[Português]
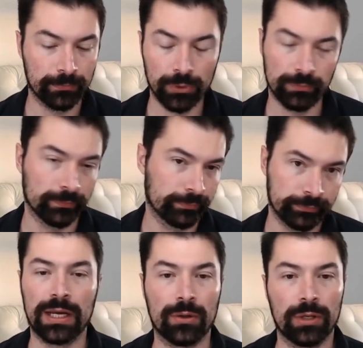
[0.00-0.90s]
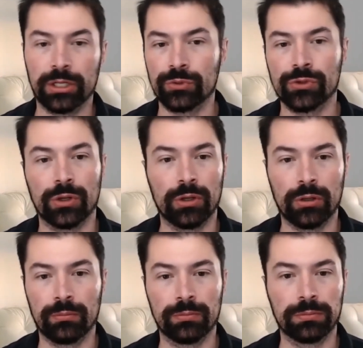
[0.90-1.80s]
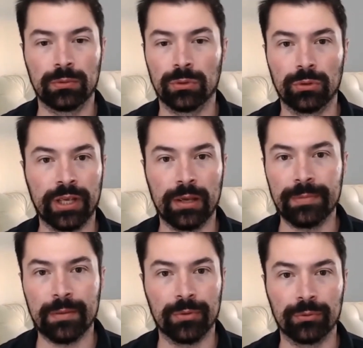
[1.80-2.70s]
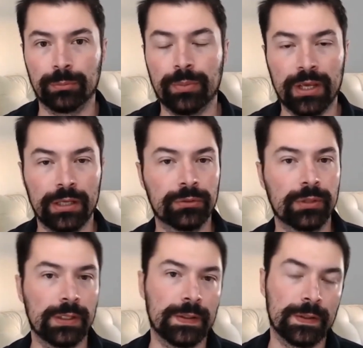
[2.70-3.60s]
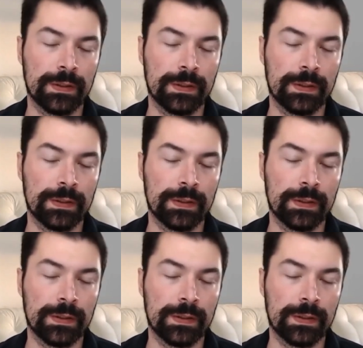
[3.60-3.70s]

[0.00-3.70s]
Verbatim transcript: Bom, na hora eu só coloquei a minha mão no peito e